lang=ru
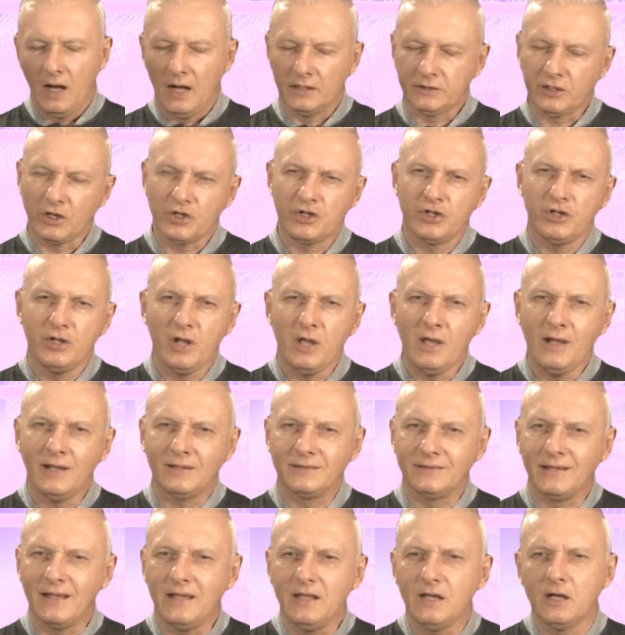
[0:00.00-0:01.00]
а
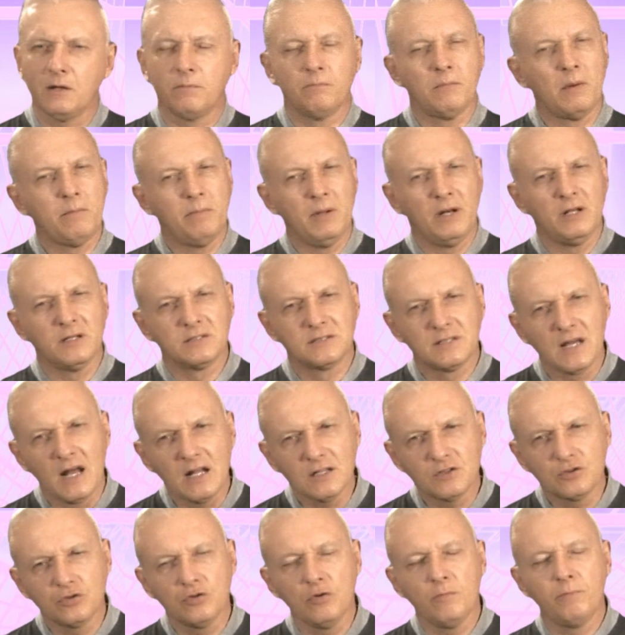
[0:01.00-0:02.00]
точнее на их
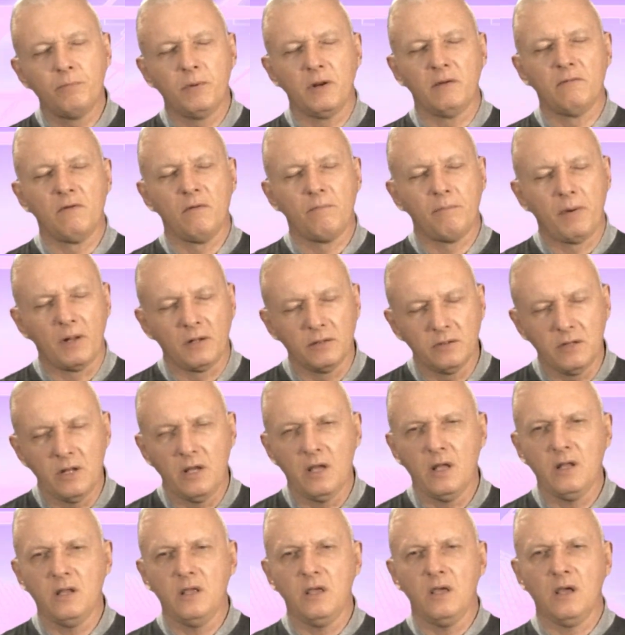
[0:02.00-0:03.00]
мобилизацию при
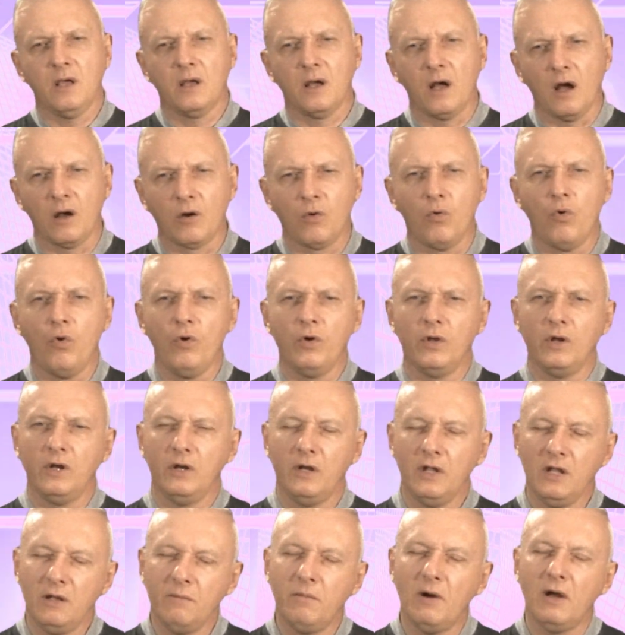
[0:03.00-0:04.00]
выполнении
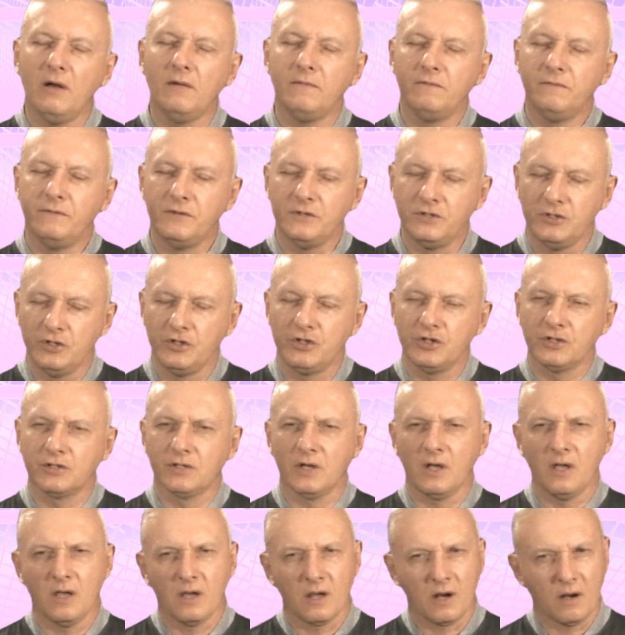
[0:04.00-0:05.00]
какой-либо
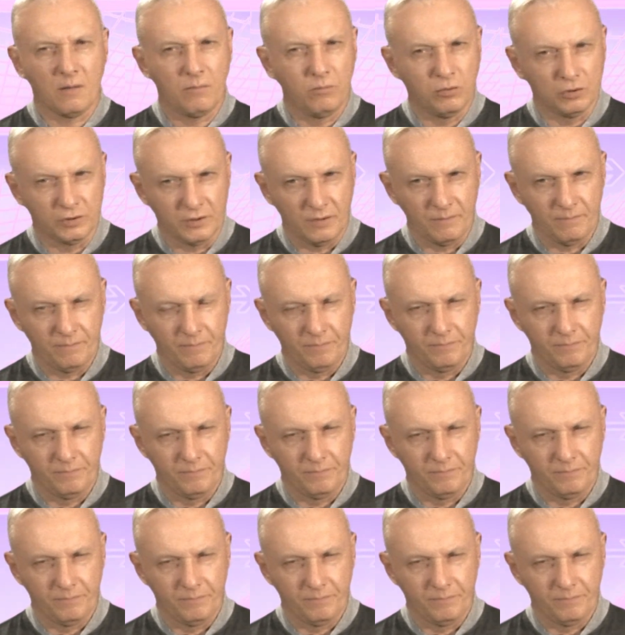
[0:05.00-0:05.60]
физической работы.